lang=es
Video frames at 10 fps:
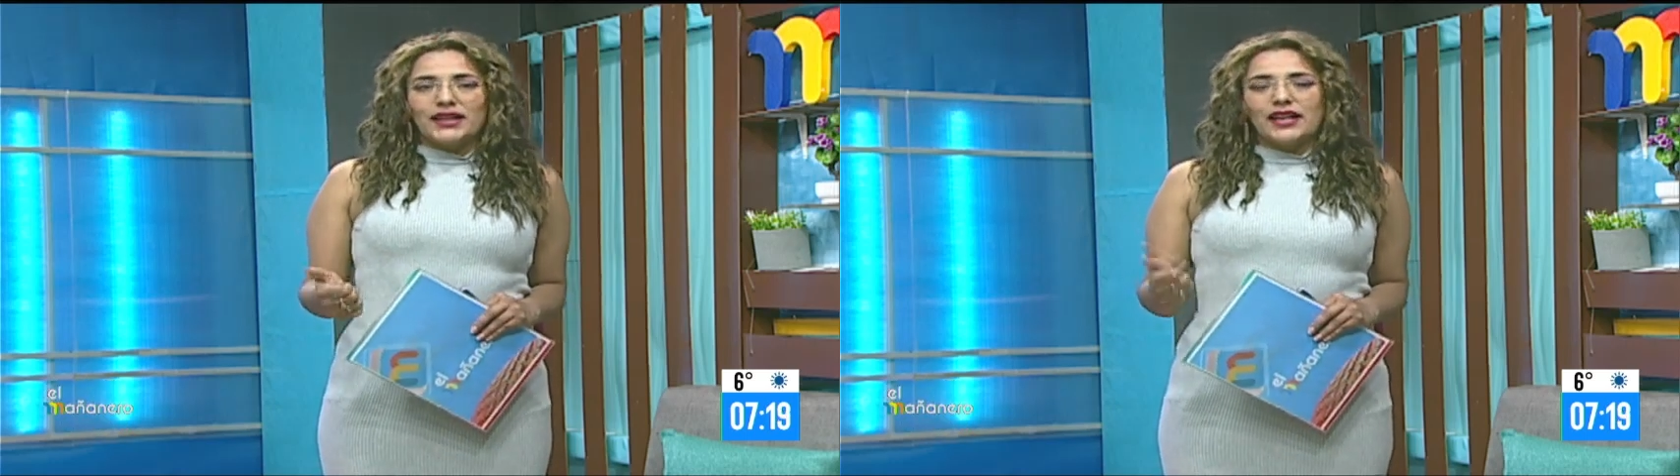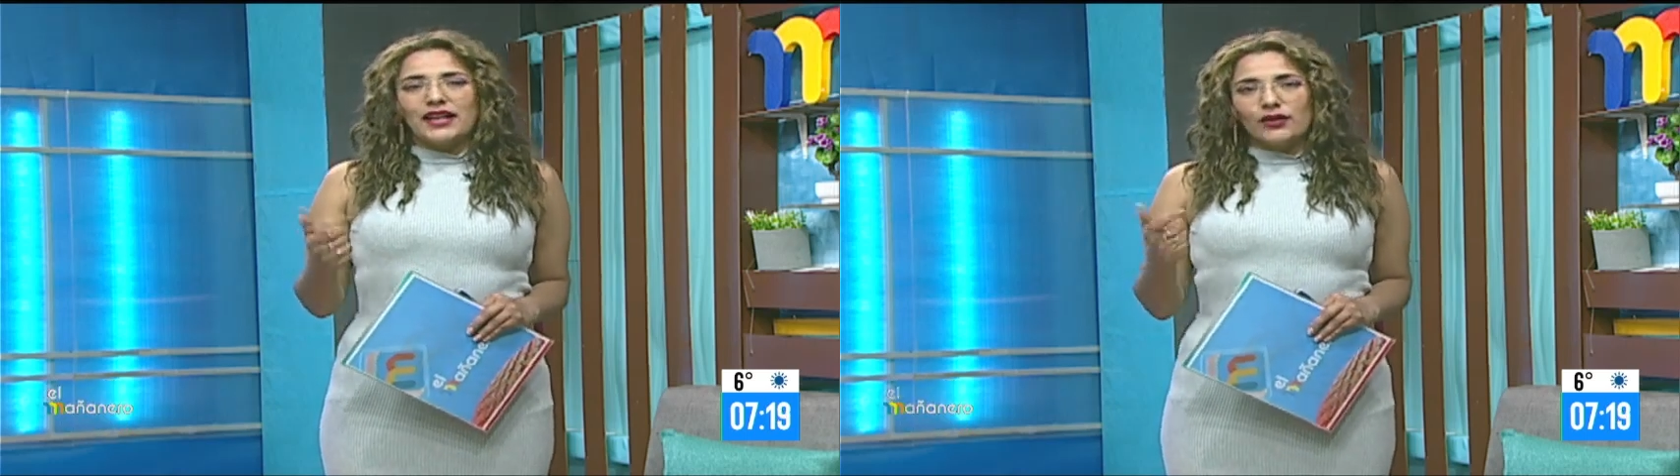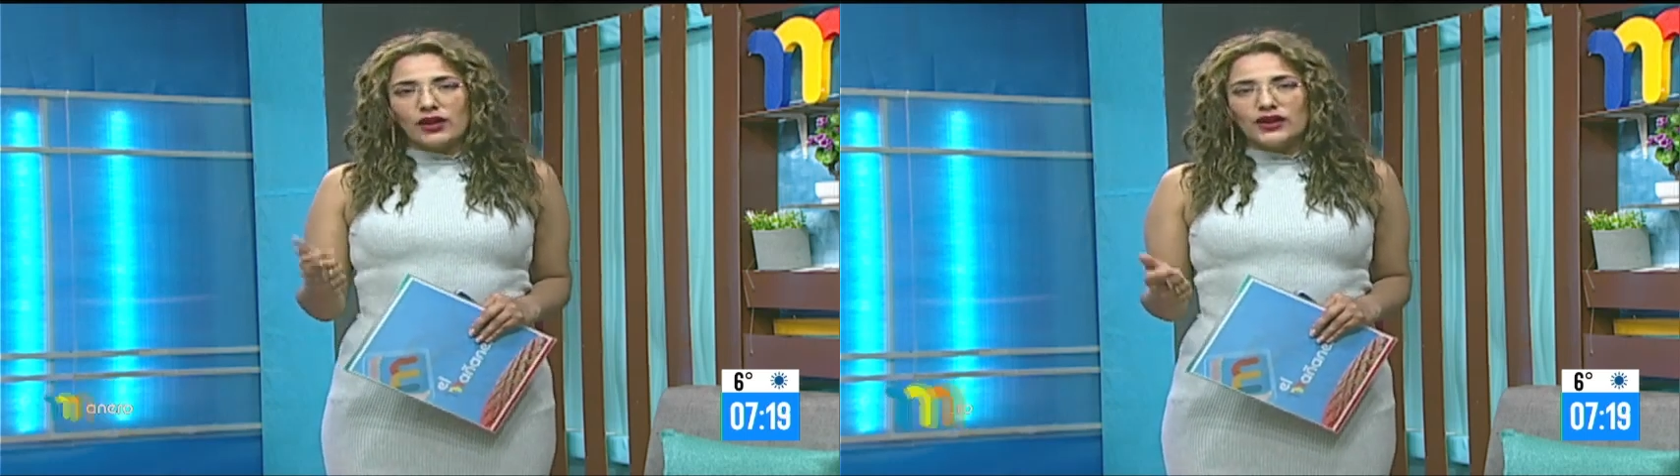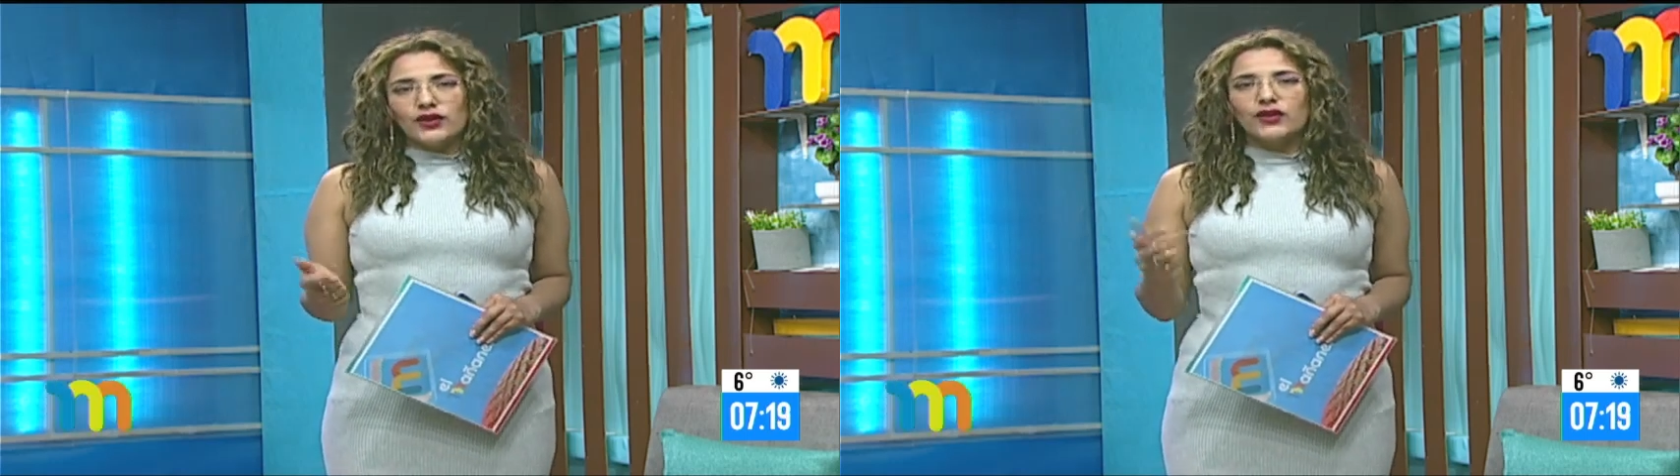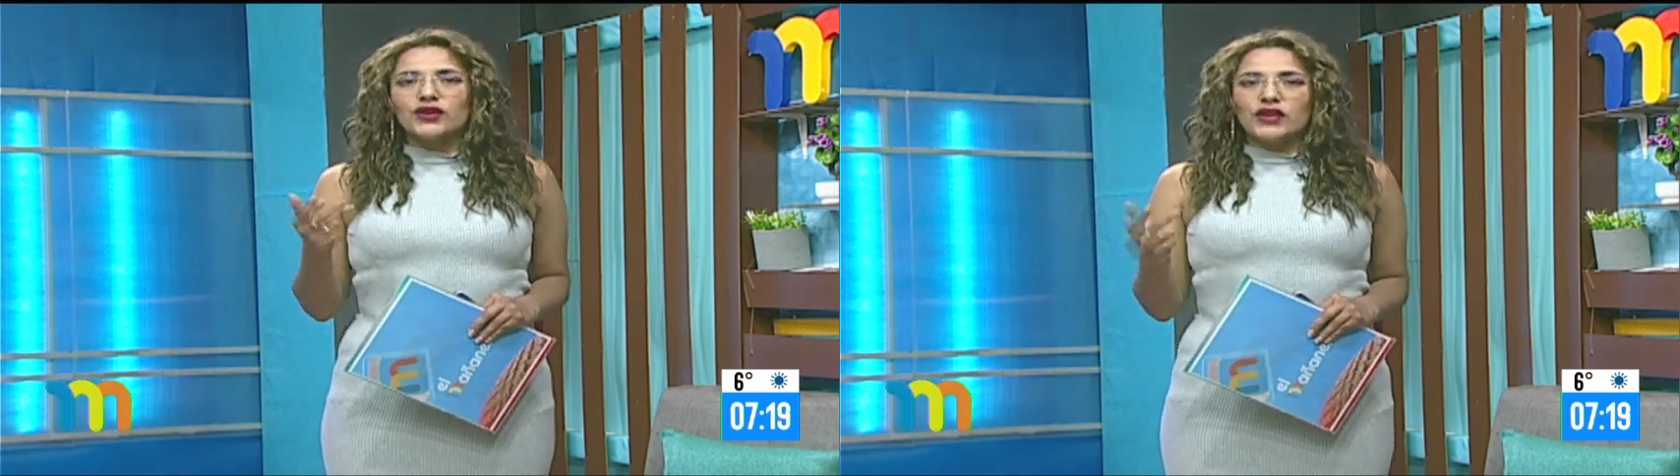educación,
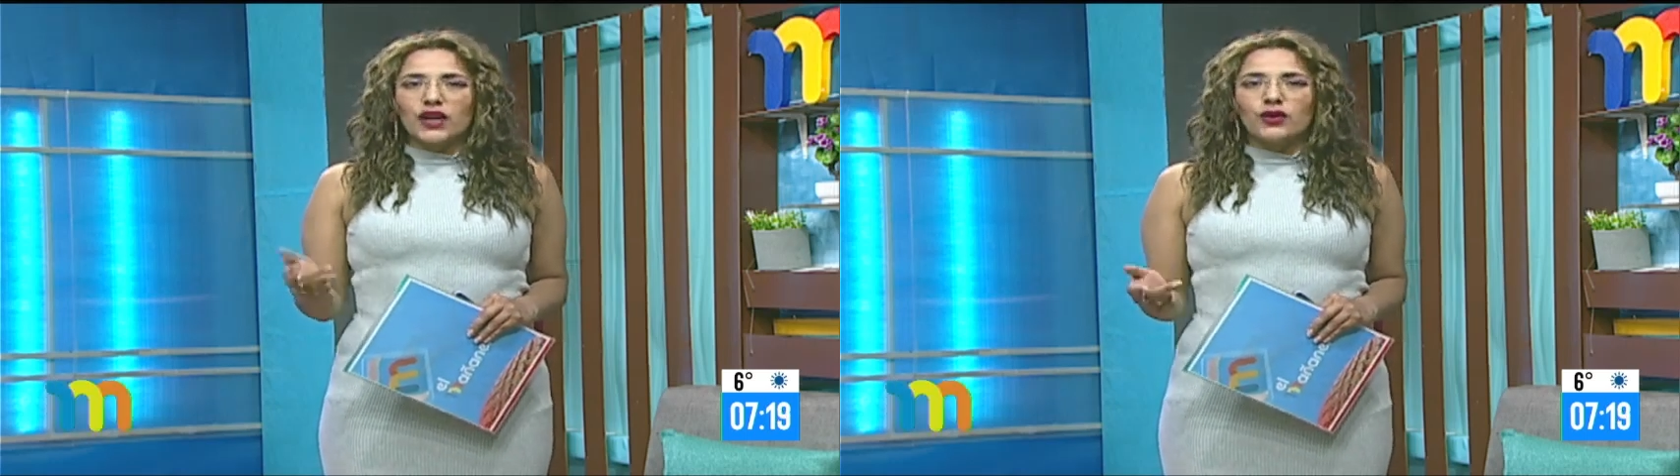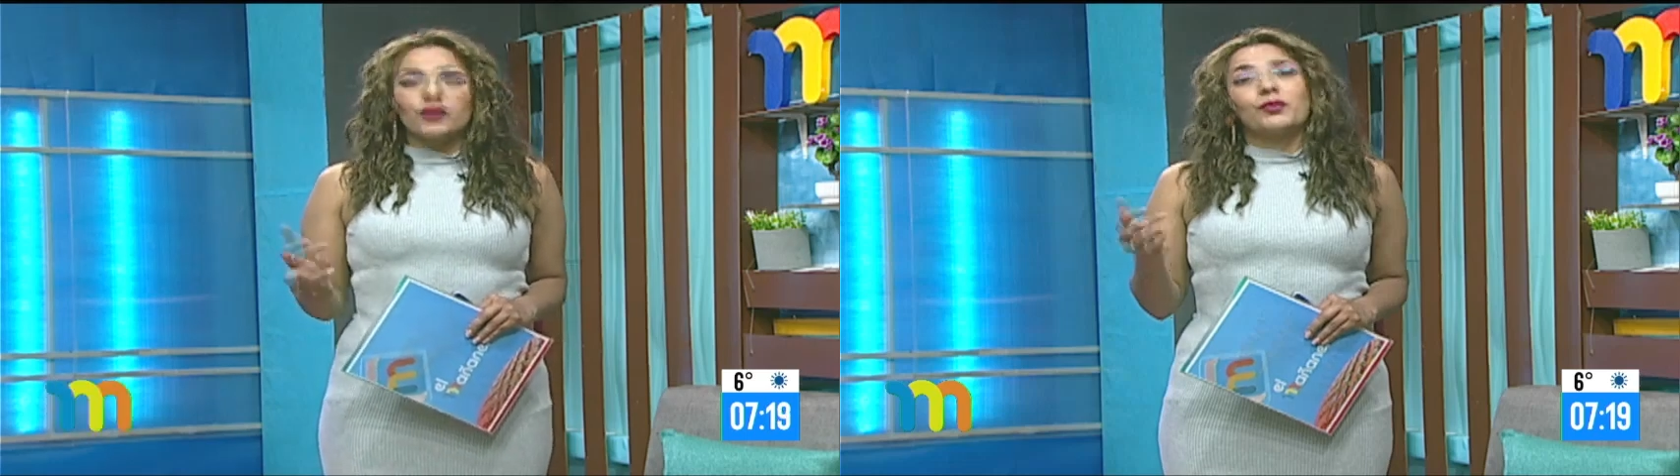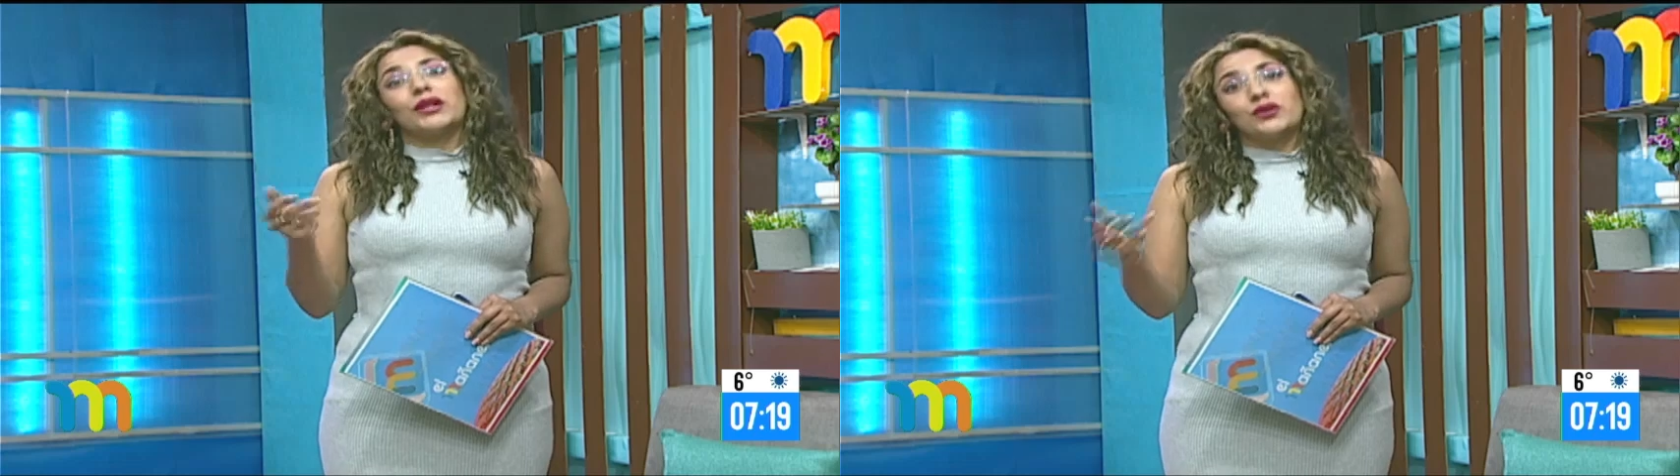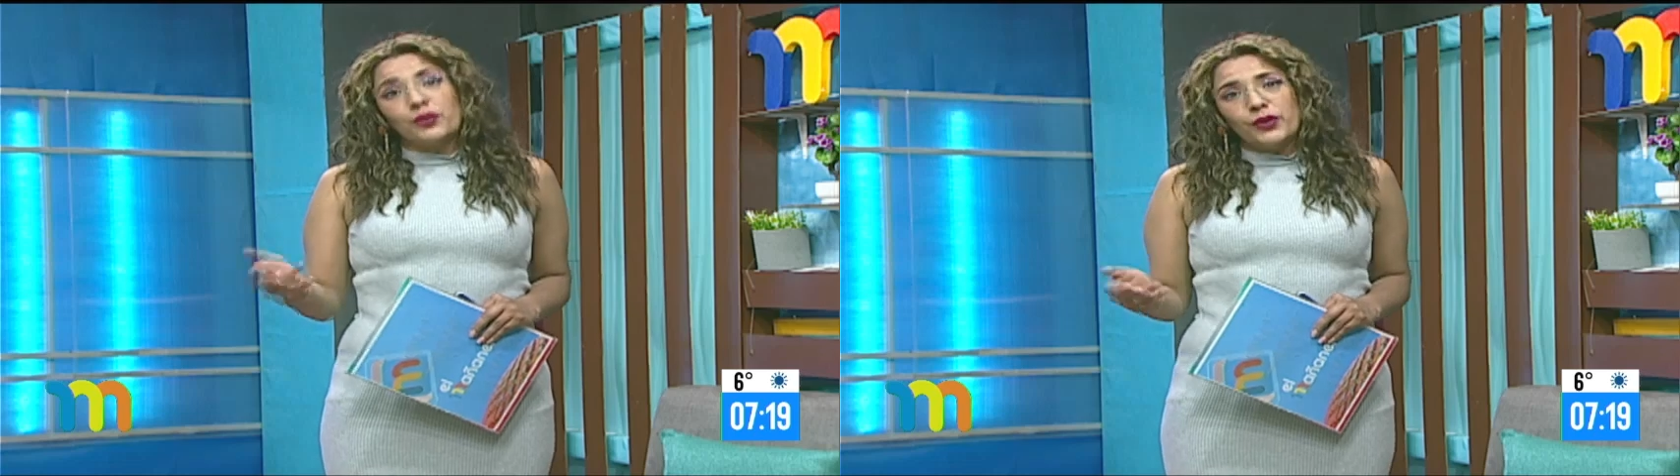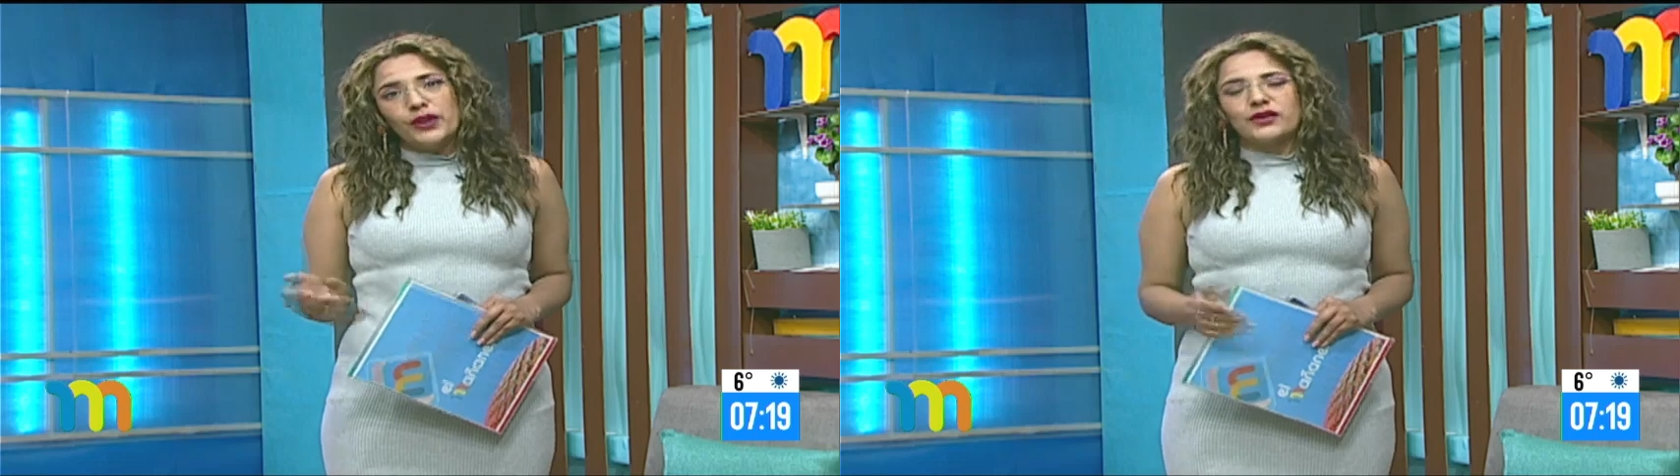salud,
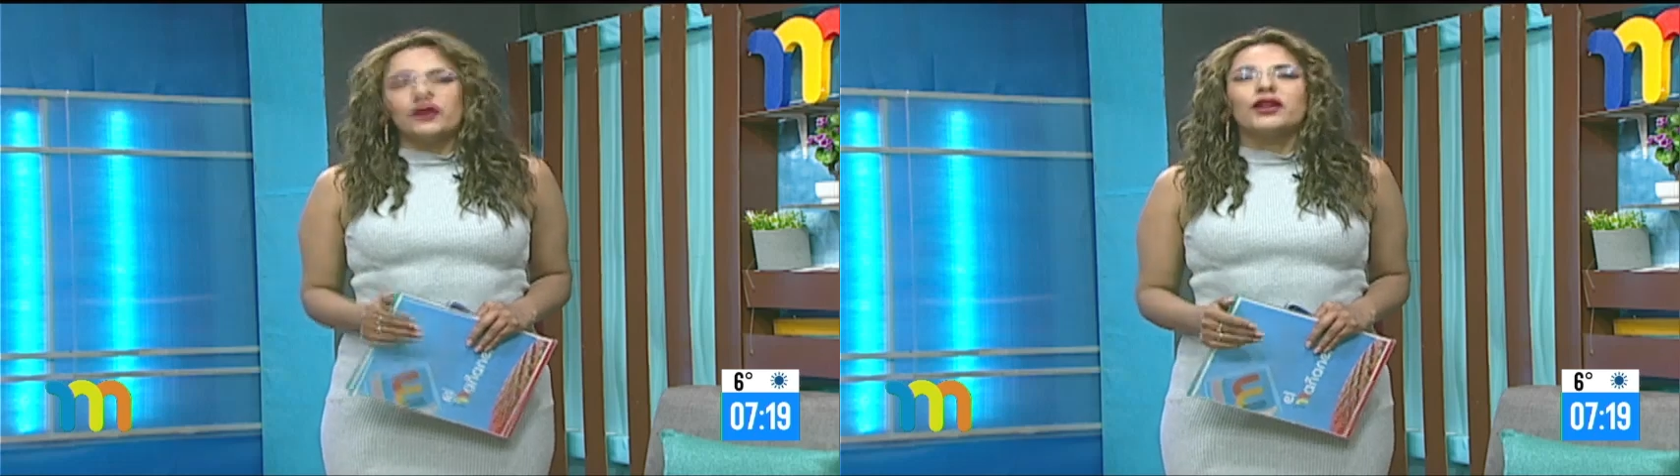presupuesto,